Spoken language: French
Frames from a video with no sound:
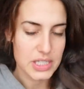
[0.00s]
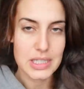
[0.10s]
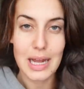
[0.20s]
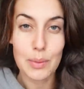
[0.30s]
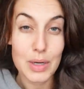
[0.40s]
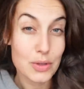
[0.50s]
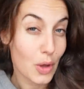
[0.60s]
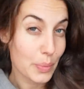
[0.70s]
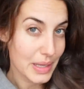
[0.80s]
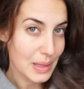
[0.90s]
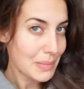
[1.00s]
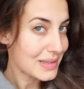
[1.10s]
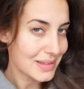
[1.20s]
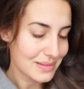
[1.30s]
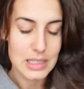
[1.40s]
généralement elle dort bien le
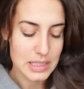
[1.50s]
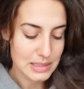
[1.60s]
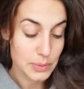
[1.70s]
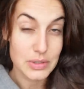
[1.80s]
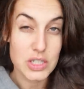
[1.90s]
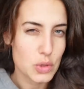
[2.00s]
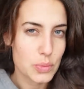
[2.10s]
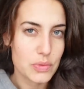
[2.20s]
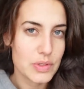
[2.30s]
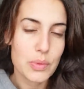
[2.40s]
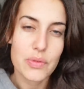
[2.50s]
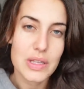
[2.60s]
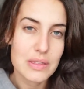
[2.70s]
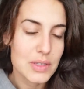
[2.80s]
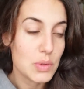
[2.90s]
matin. C'est pour ça que j'en profite pour
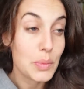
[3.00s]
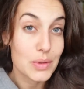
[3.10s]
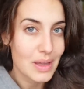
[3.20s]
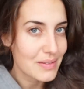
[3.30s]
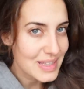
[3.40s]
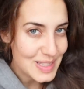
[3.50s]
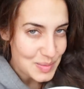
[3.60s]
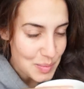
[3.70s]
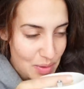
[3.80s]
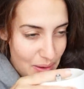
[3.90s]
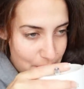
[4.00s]
faire des vidéos et pour travailler à ce moment-là.